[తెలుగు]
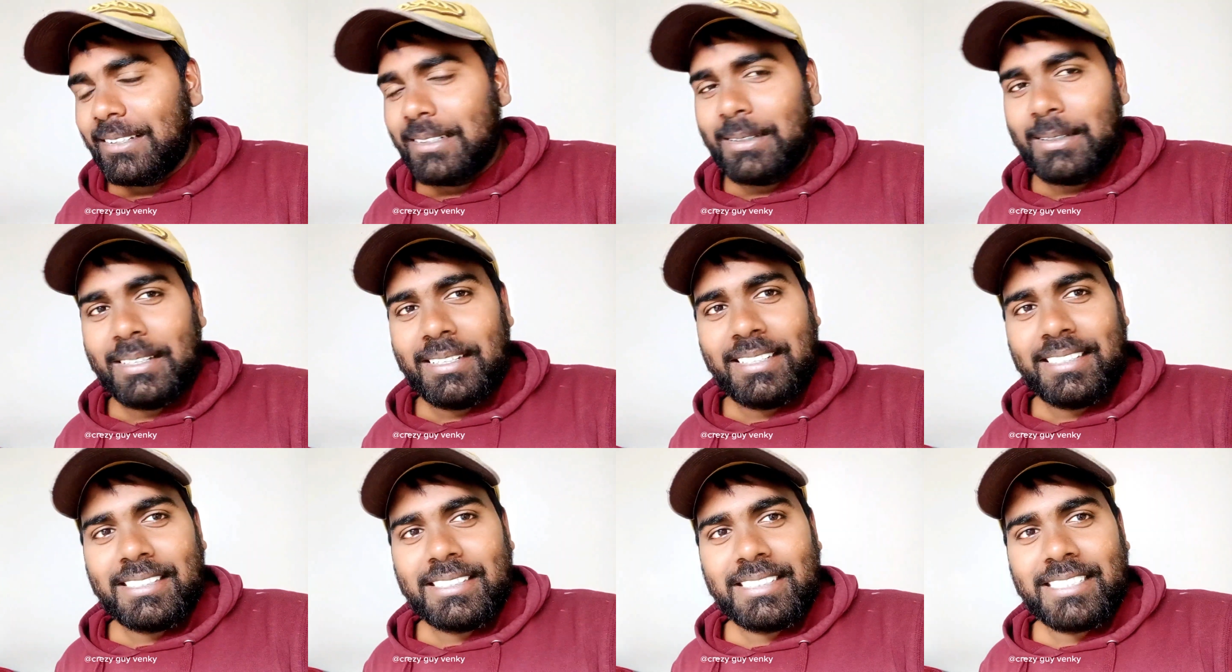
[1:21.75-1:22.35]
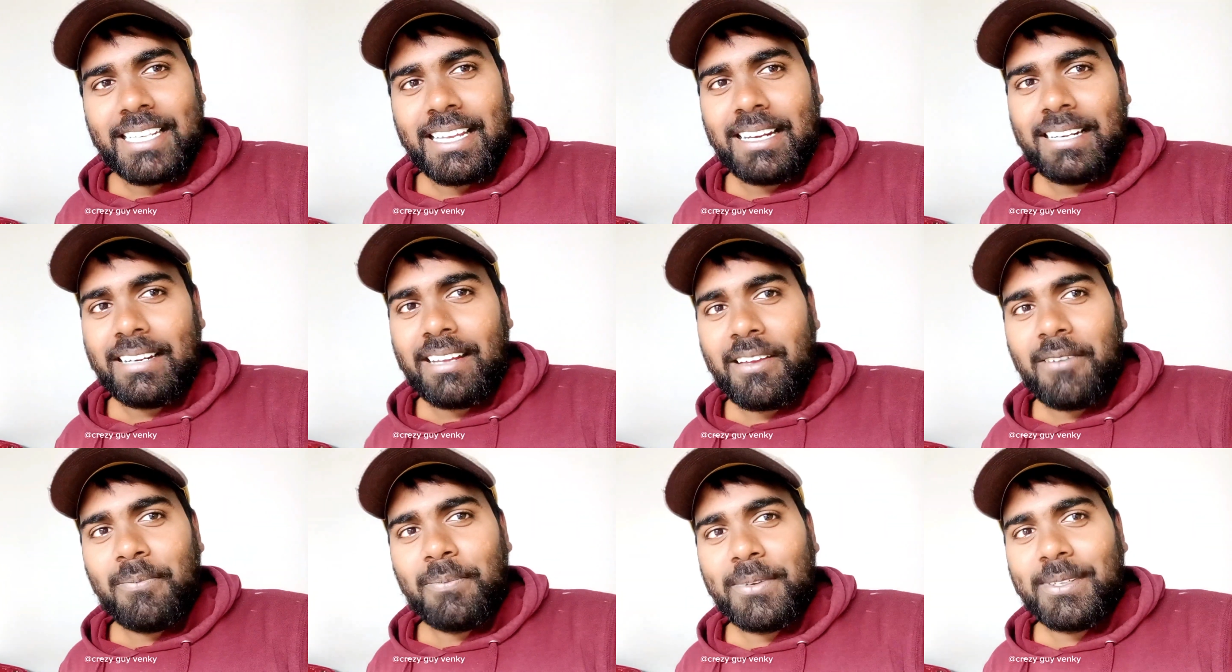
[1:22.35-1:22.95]
అది చాలా
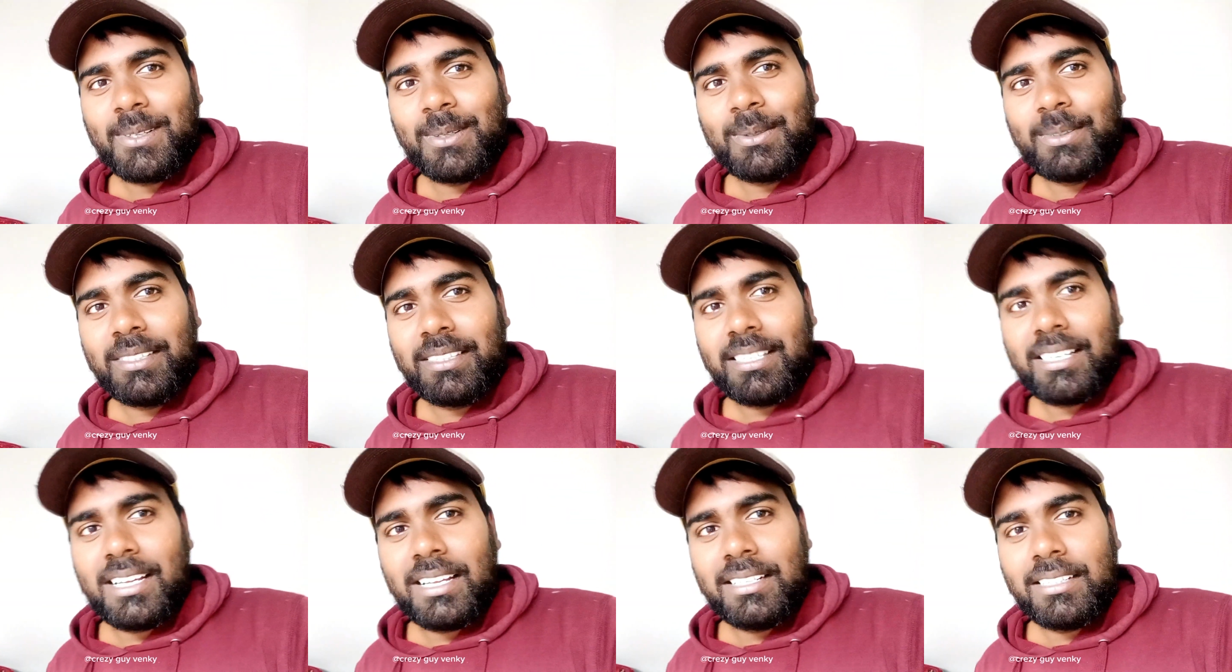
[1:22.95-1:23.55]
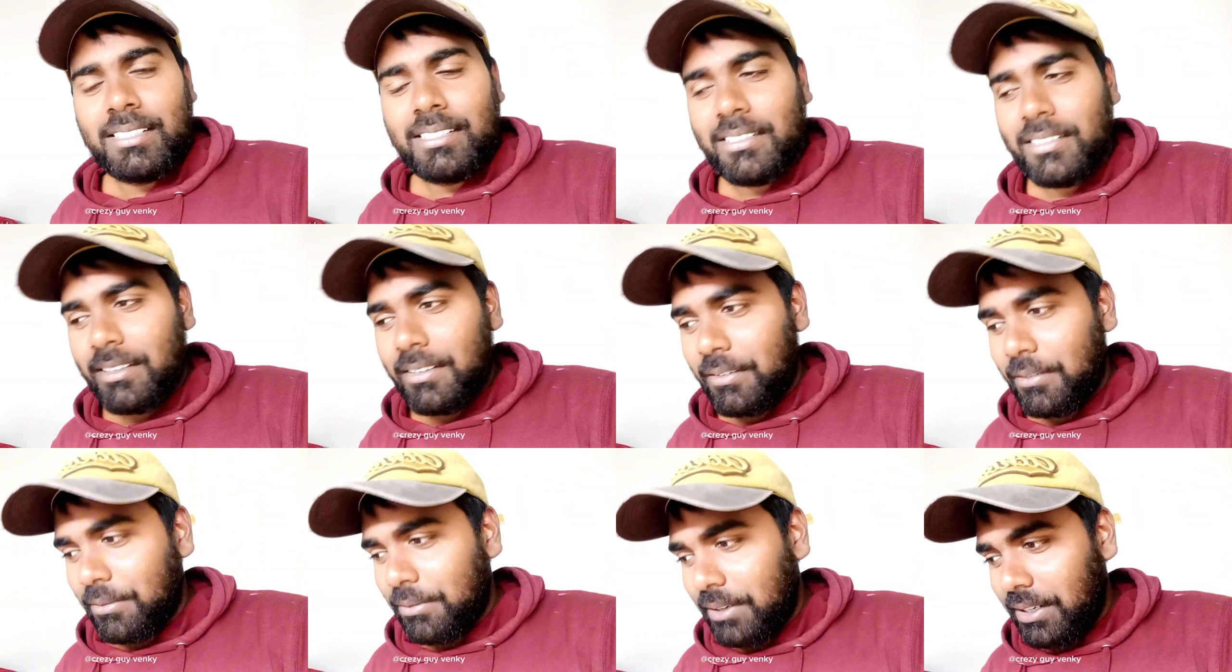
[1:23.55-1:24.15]
టైం పాస్ అవుతుంది దాంతో
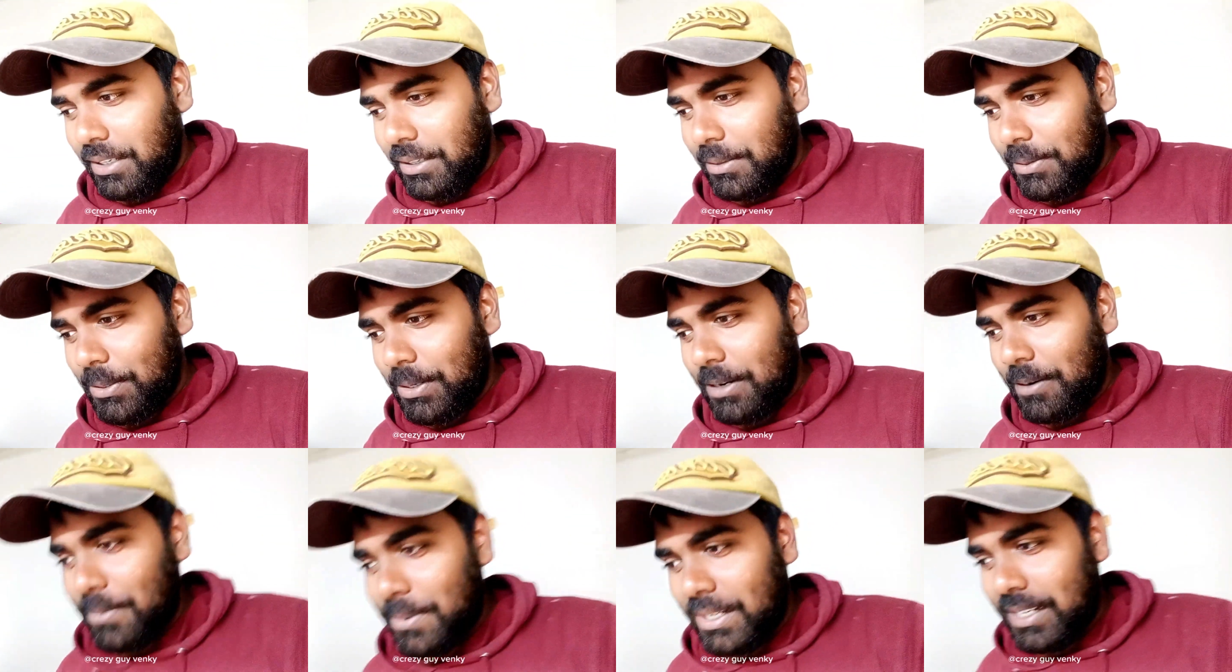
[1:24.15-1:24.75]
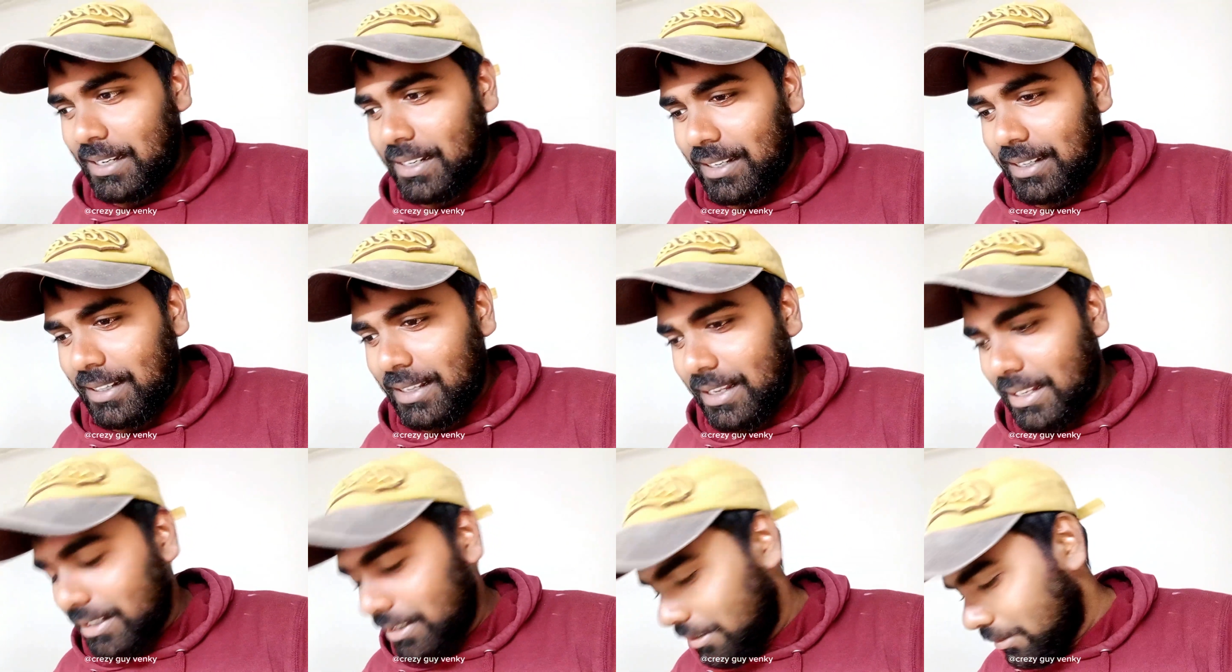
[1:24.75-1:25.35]
ఫ్రీగా ఉన్నప్పుడల్లా
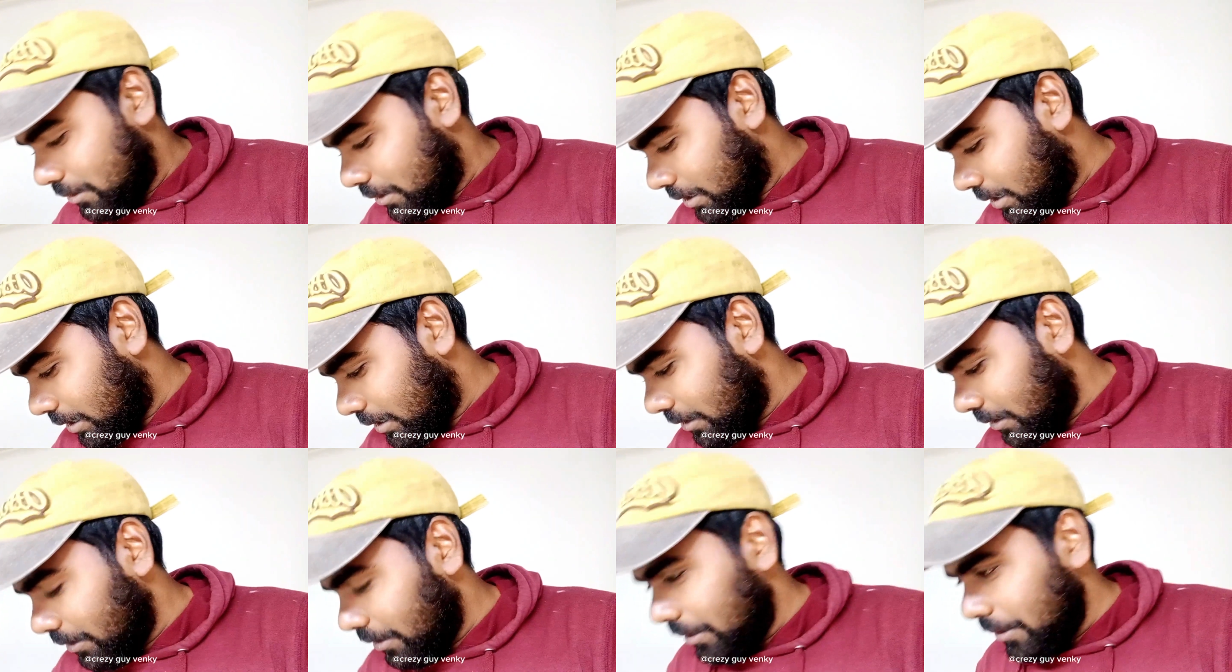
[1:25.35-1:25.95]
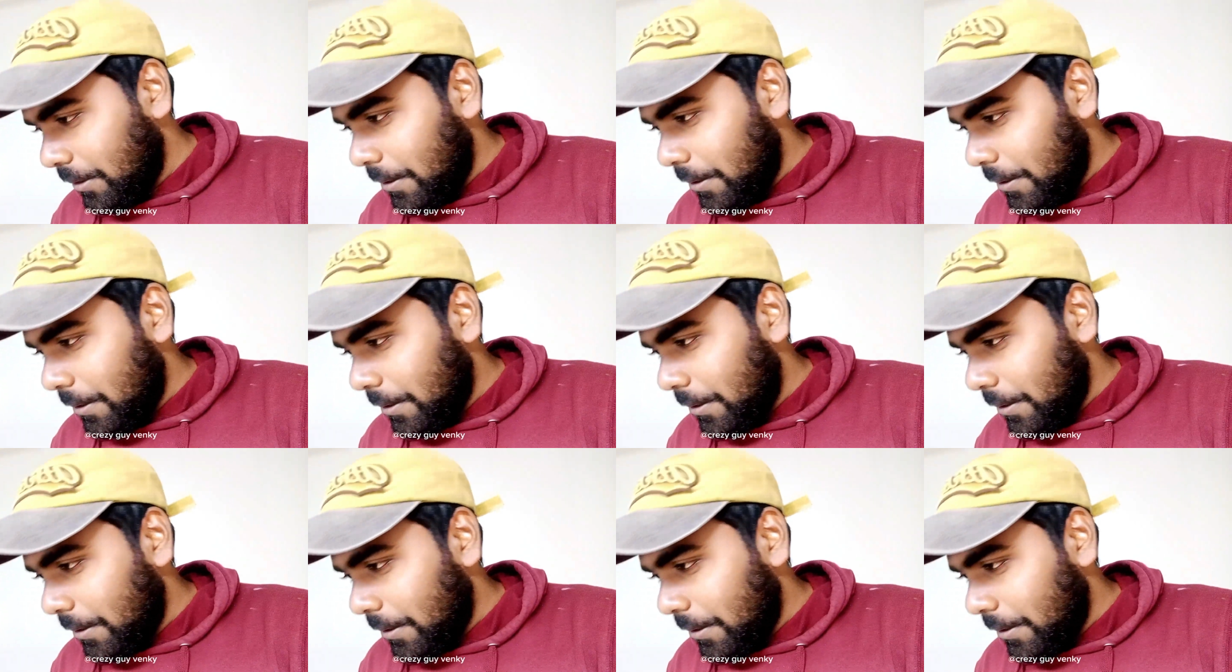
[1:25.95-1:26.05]
దాంతో ఉండడం